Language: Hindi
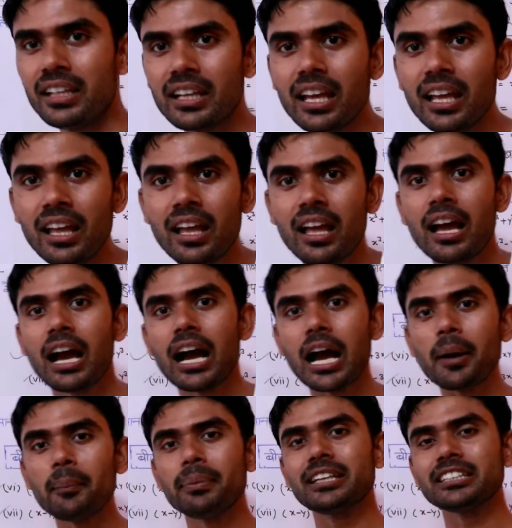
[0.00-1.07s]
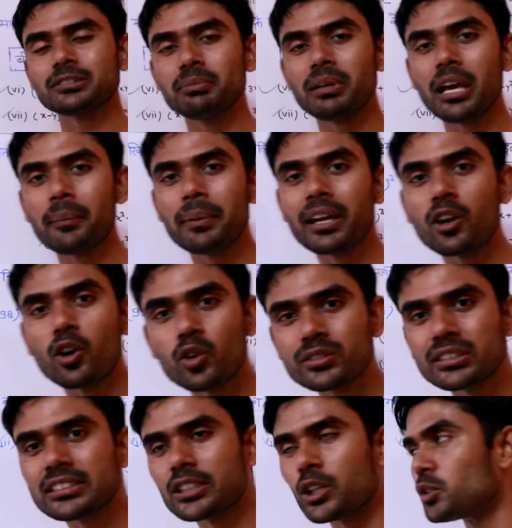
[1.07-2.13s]
ठीक है अब इसमें हमें
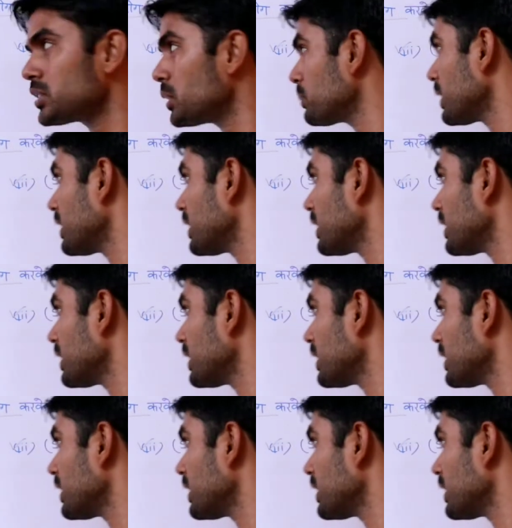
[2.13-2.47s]
कौन सी सर्व